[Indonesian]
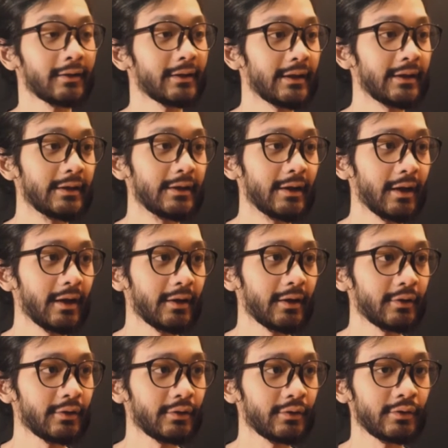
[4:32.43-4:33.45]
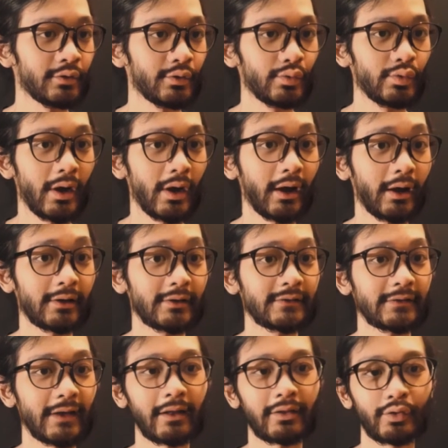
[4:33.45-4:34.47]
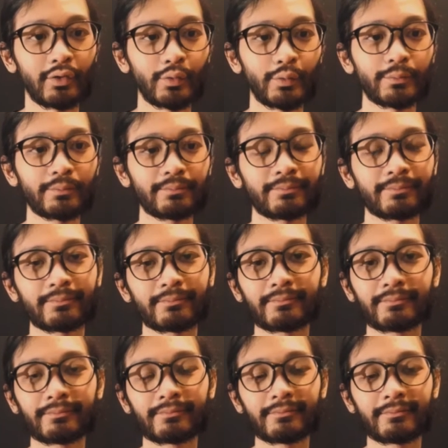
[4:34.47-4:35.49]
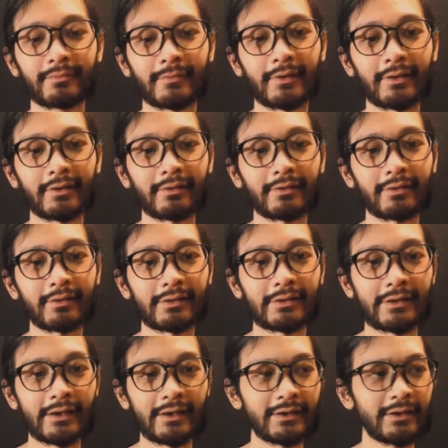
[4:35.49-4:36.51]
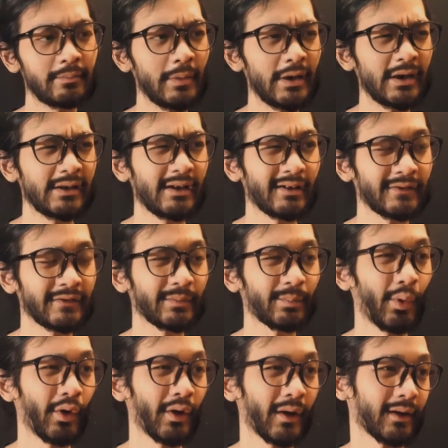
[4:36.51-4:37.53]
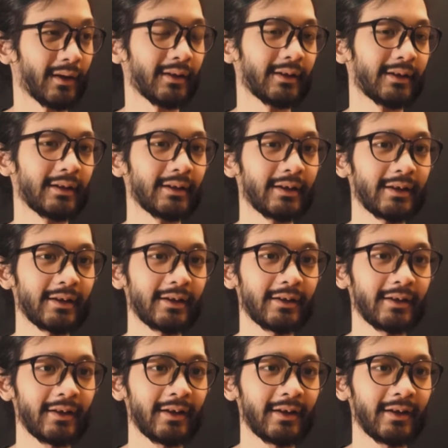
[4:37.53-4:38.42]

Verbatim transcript: 3, 2, 1. Jadi di bagian spoiler ini